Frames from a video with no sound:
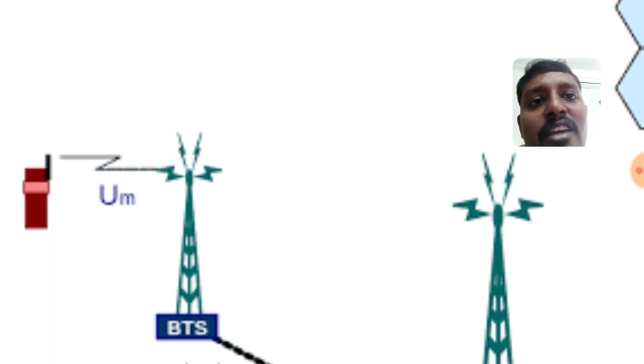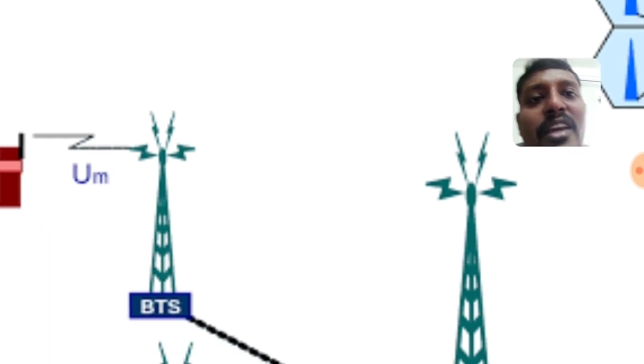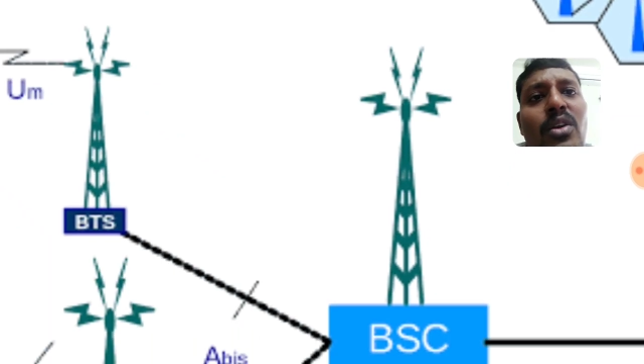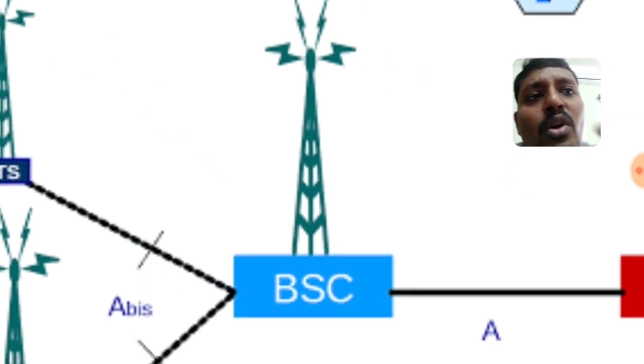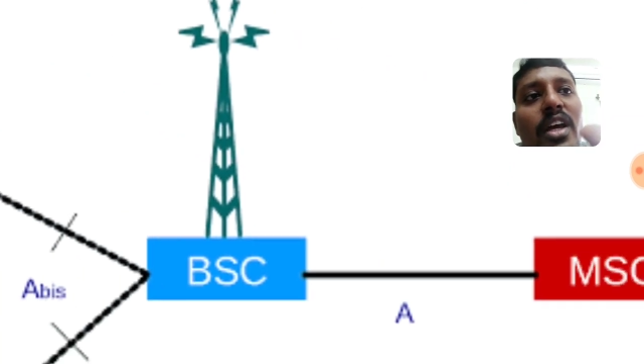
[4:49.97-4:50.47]

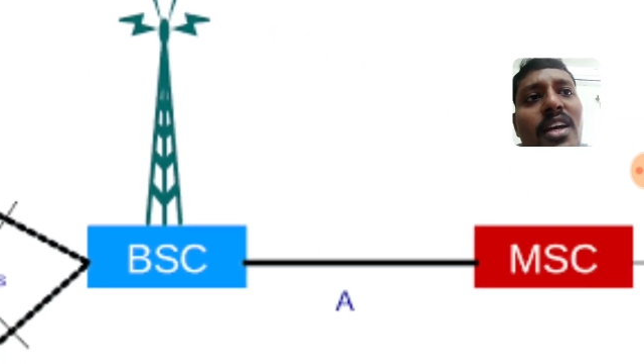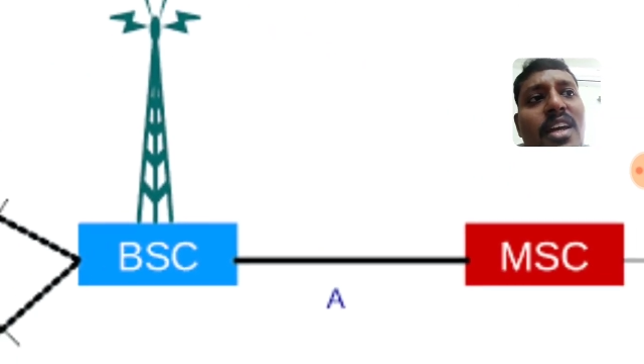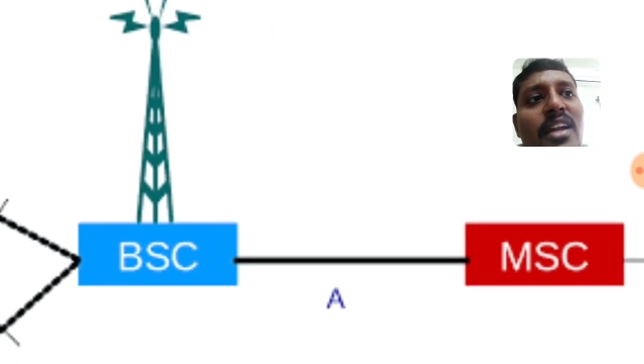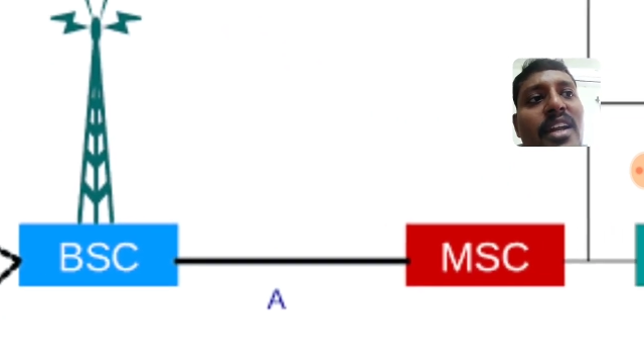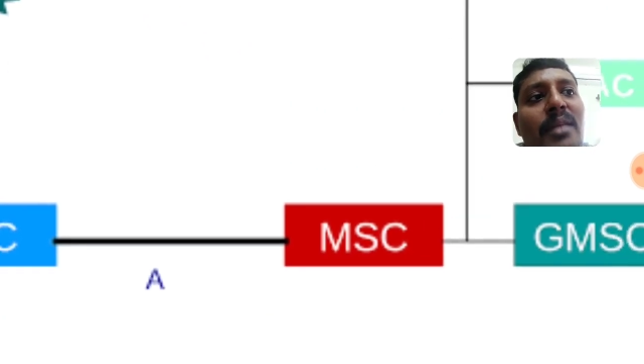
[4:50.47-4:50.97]
என்னோட
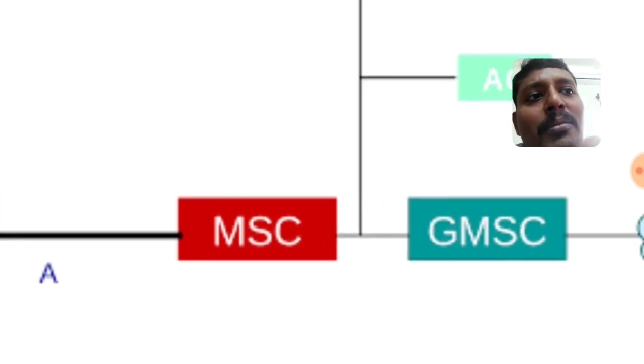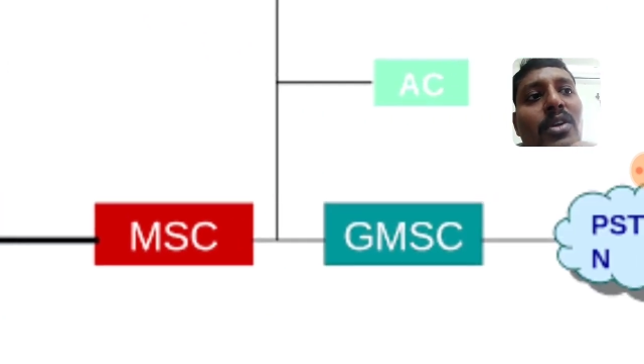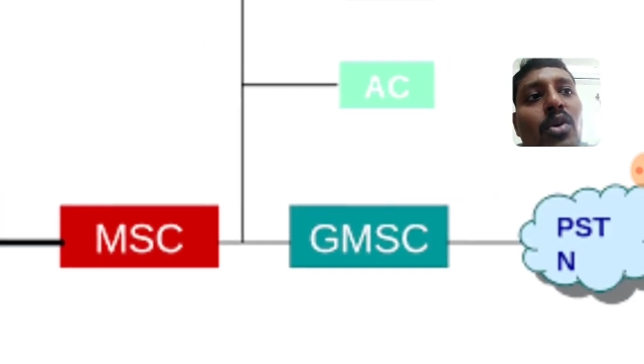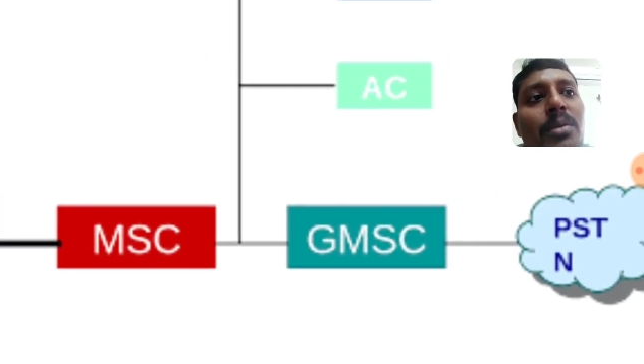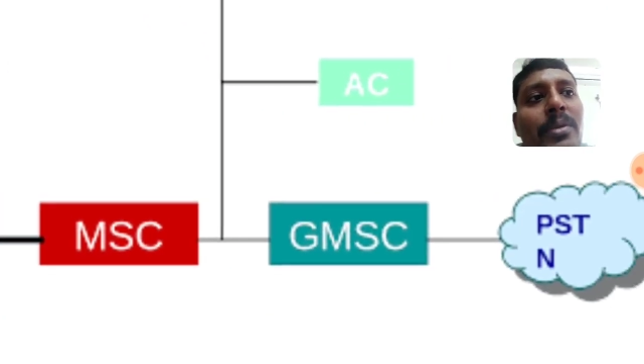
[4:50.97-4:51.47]

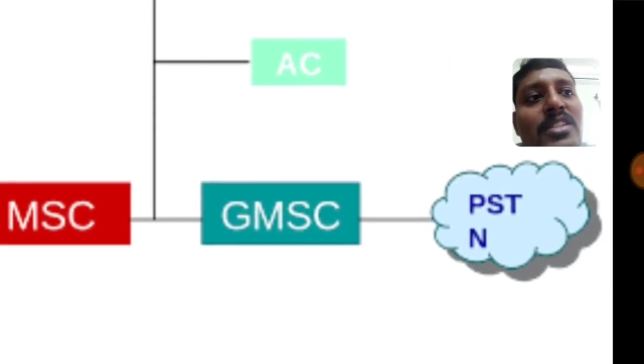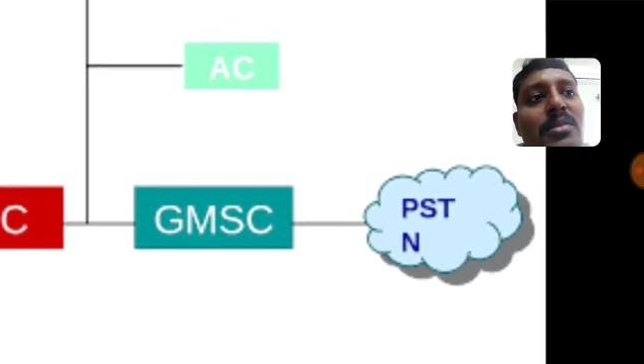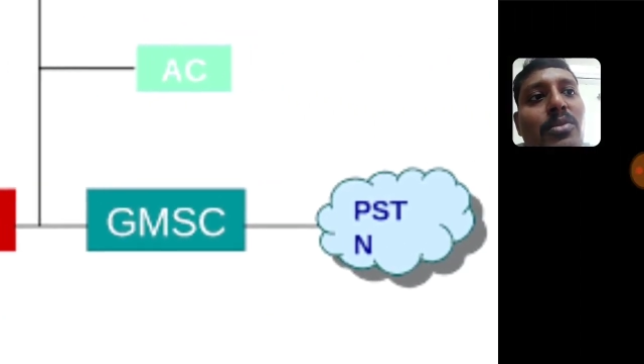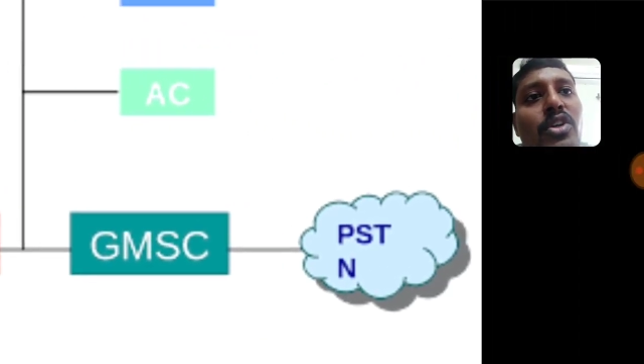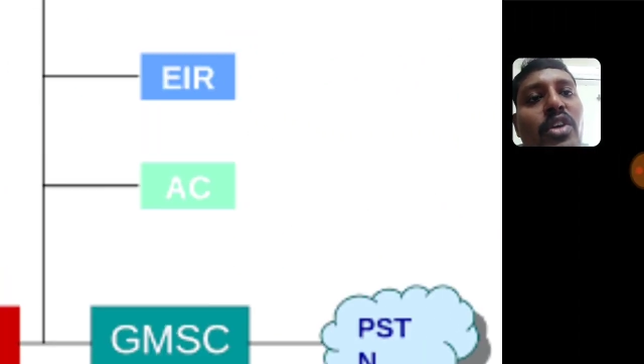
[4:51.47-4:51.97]
நண்பர் கூட பேச
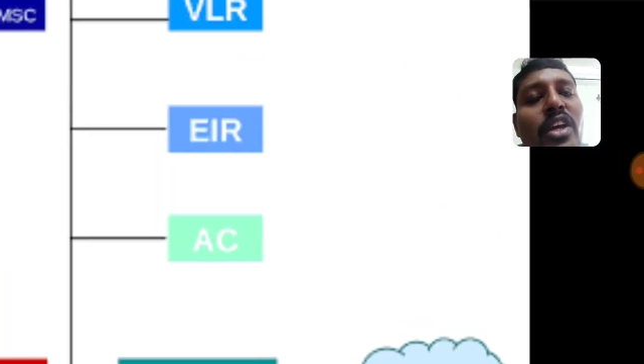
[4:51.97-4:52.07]
முடியும்